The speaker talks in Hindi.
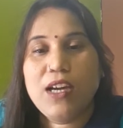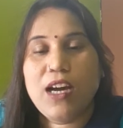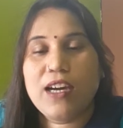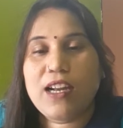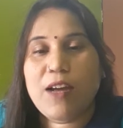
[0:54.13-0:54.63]

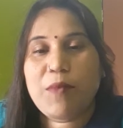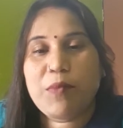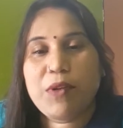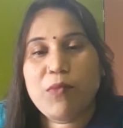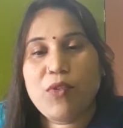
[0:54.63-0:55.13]
अगर आप
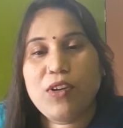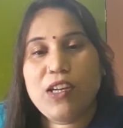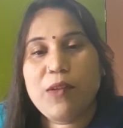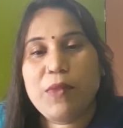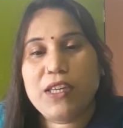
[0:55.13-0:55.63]
अपने
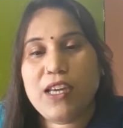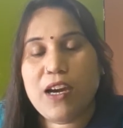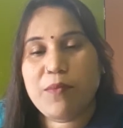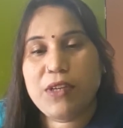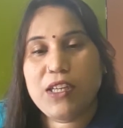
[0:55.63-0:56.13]
मोहल्ले में
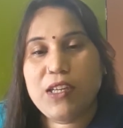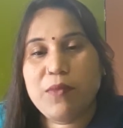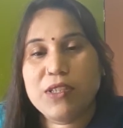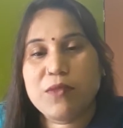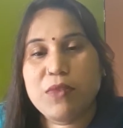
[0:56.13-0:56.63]
या अपने
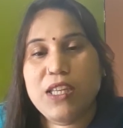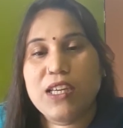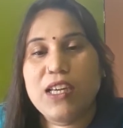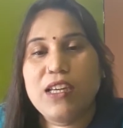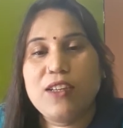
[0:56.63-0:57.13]
नेबर्स में
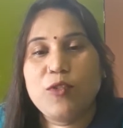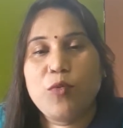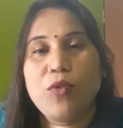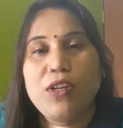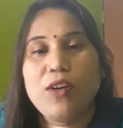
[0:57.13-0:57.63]
देखेंगे तो
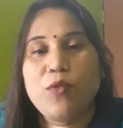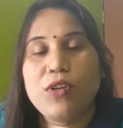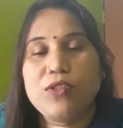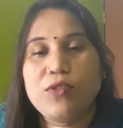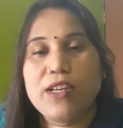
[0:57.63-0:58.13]
कोई ना
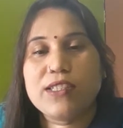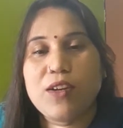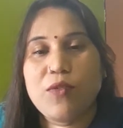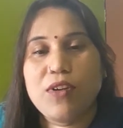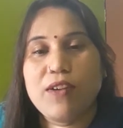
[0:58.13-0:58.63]
कोई जो ऐसा
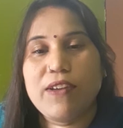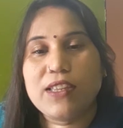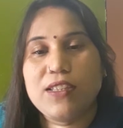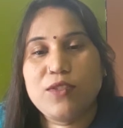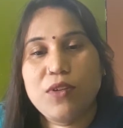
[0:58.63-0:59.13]
होगा
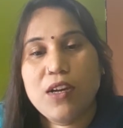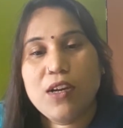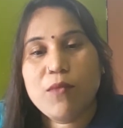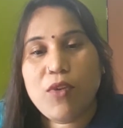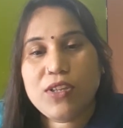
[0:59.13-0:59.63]
व्यक्ति जो
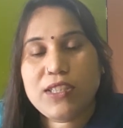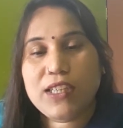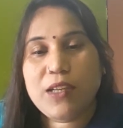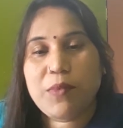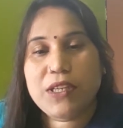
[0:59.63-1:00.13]
बहुत
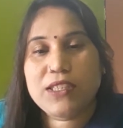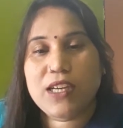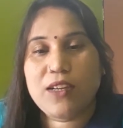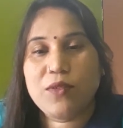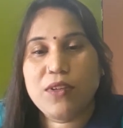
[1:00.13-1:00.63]
ज़्यादा
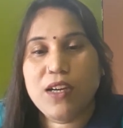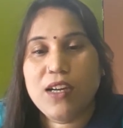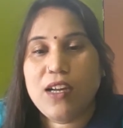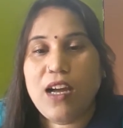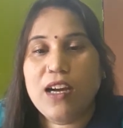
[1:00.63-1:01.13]
परेशान होगा
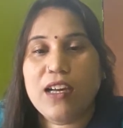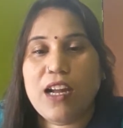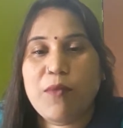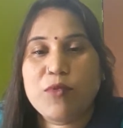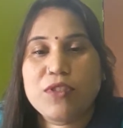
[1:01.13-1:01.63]
अगर
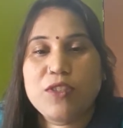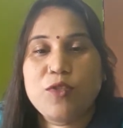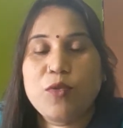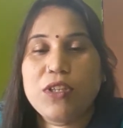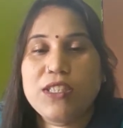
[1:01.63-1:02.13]
आप उसकी
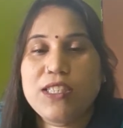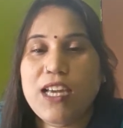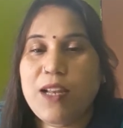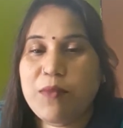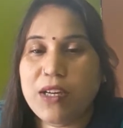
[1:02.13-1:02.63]
छोटी सी
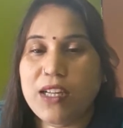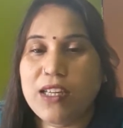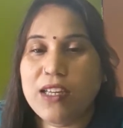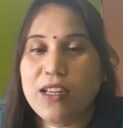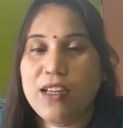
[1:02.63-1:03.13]
हेल्प
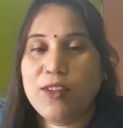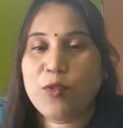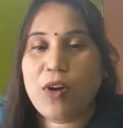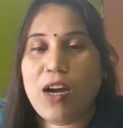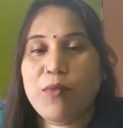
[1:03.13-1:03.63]
करेंगे
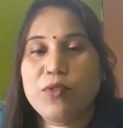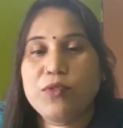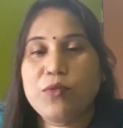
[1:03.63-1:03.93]
तो आपको जो